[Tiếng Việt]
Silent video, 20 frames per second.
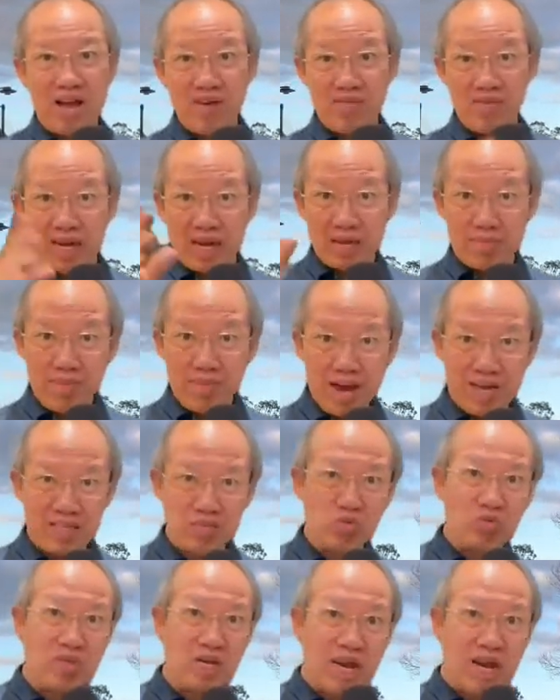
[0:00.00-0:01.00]
và ngày mai chúng
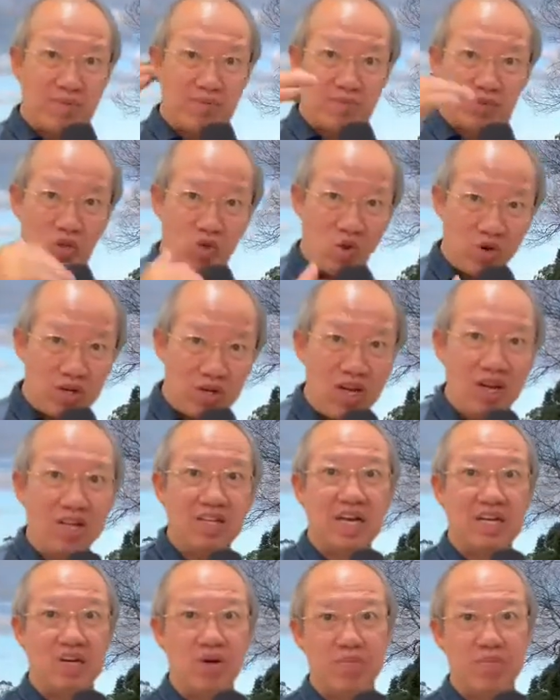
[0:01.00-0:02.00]
ta làm tốt hơn
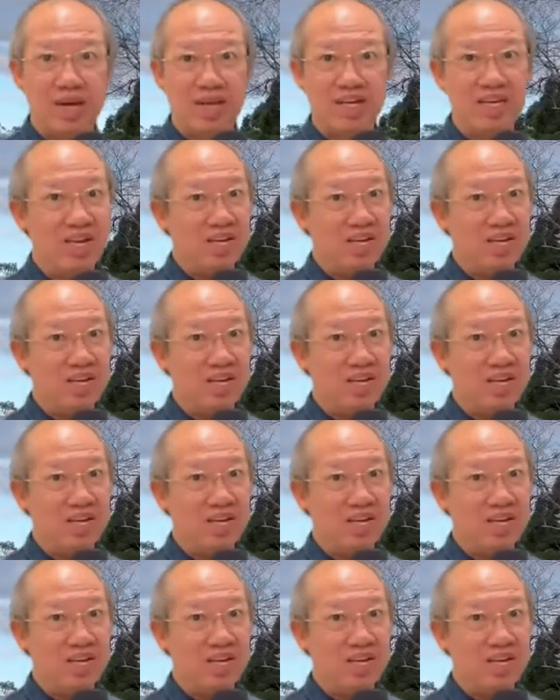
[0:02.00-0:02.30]
ngày hôm nay.